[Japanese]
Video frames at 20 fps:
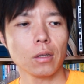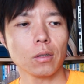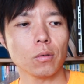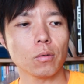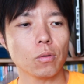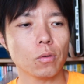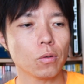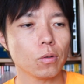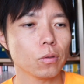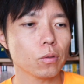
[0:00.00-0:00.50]

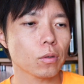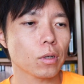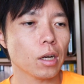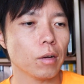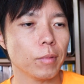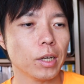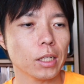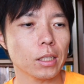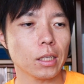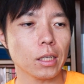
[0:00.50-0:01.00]
のほほんと
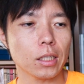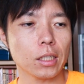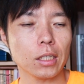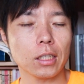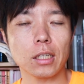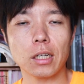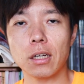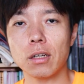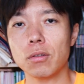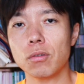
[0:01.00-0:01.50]
構えて聞
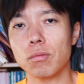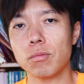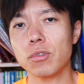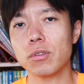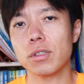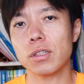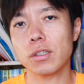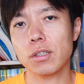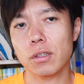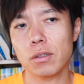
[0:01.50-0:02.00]
いてられると思
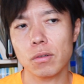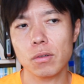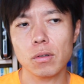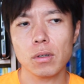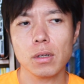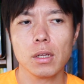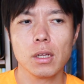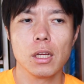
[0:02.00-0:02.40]
うんですけど